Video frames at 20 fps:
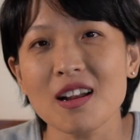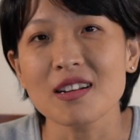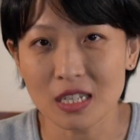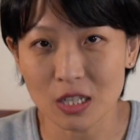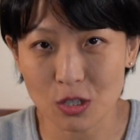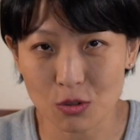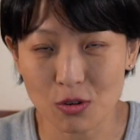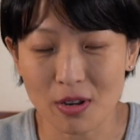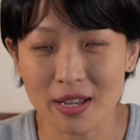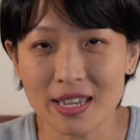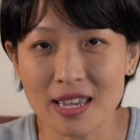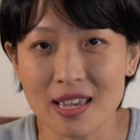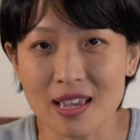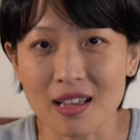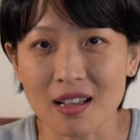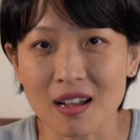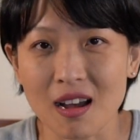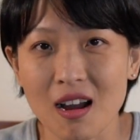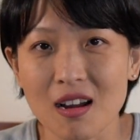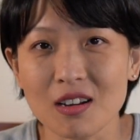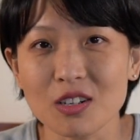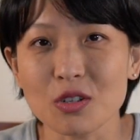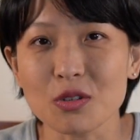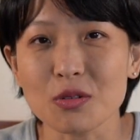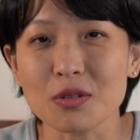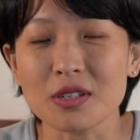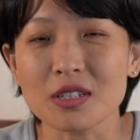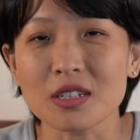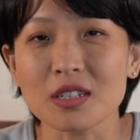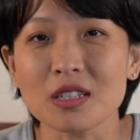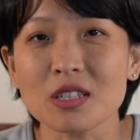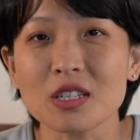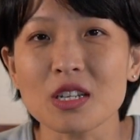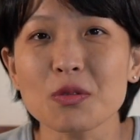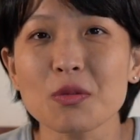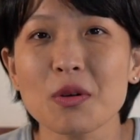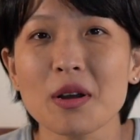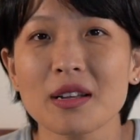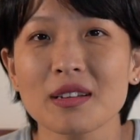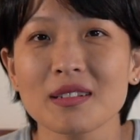一转眼，二十岁这个
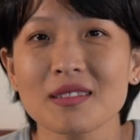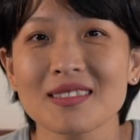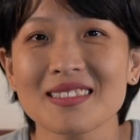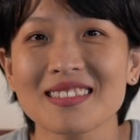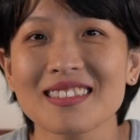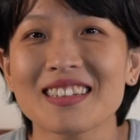阶段。